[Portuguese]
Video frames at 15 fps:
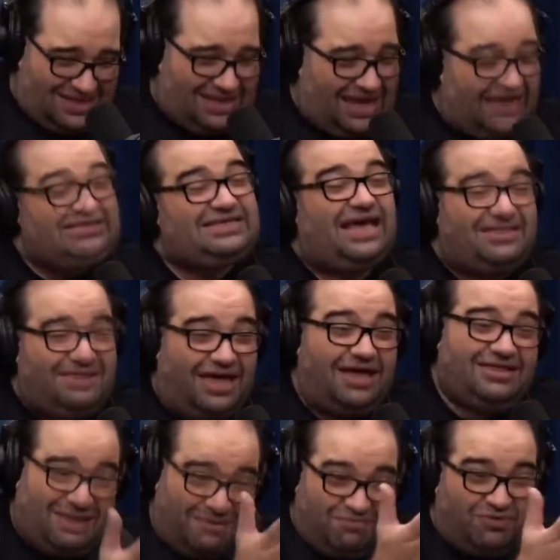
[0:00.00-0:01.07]
Essa é até,
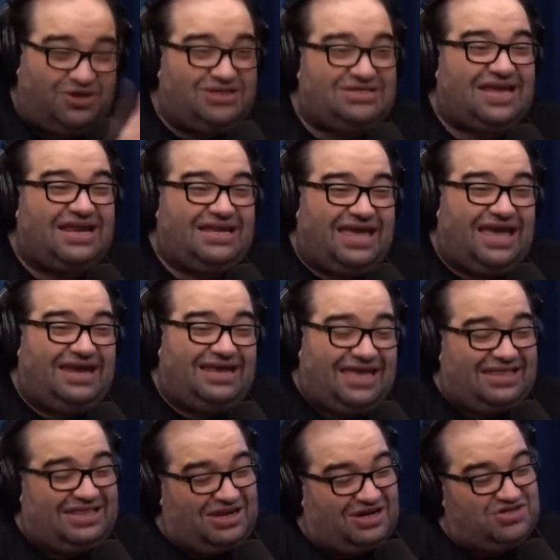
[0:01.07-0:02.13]
até por isso que ele quer. Ele
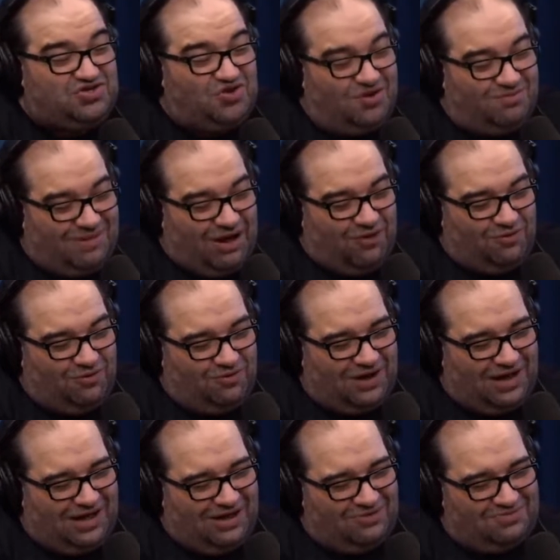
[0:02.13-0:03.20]
quer uhum. transformar o,
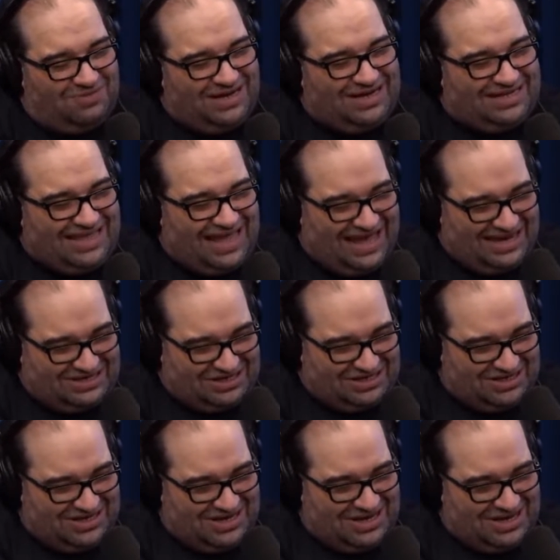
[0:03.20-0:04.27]
a
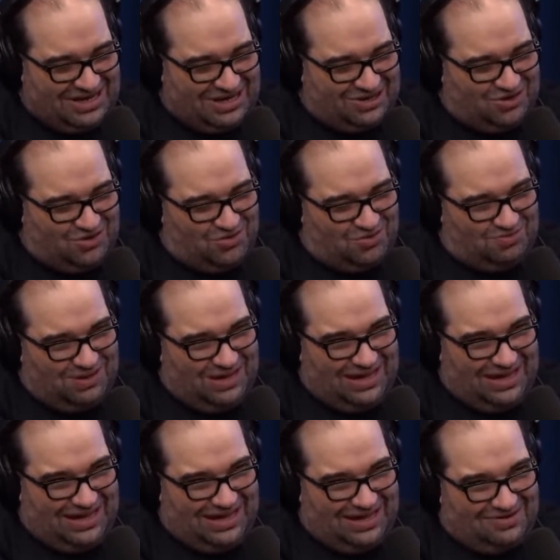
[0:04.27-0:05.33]
humanidade
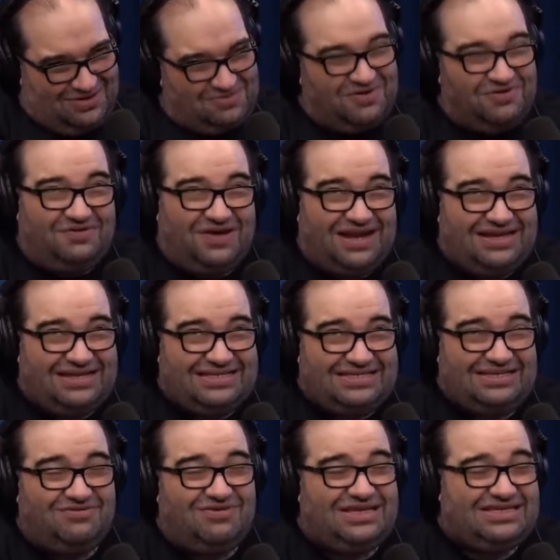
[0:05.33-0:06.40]
numa, como que ele fala?
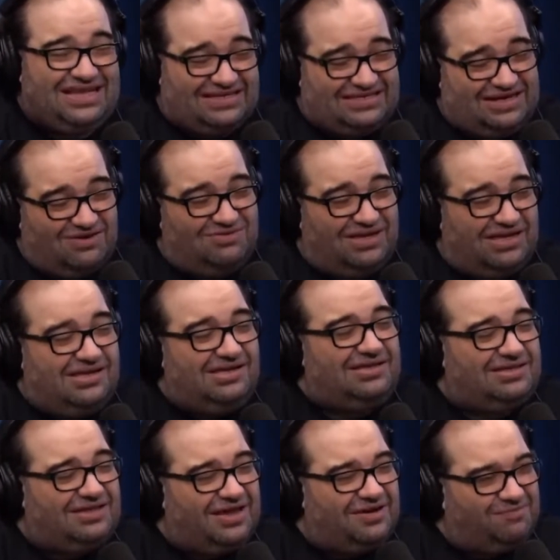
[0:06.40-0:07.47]
Civilização
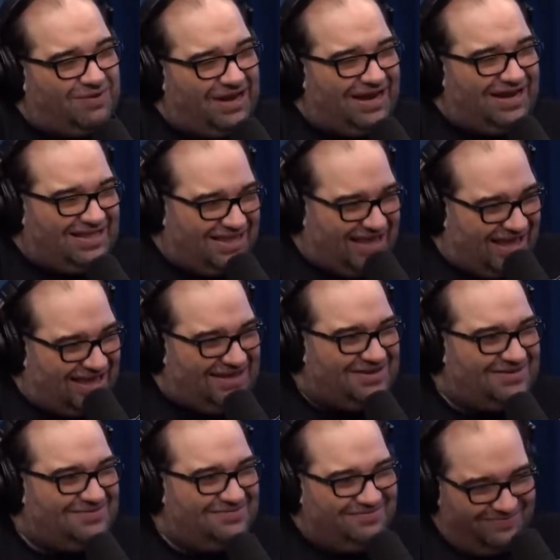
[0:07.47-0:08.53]
interplanetária.
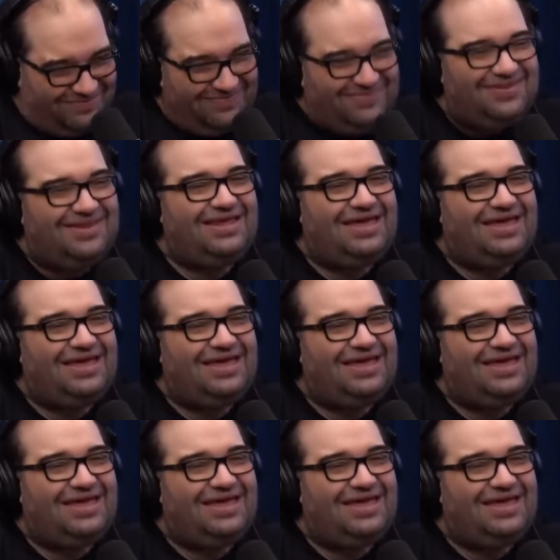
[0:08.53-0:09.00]
Uhum.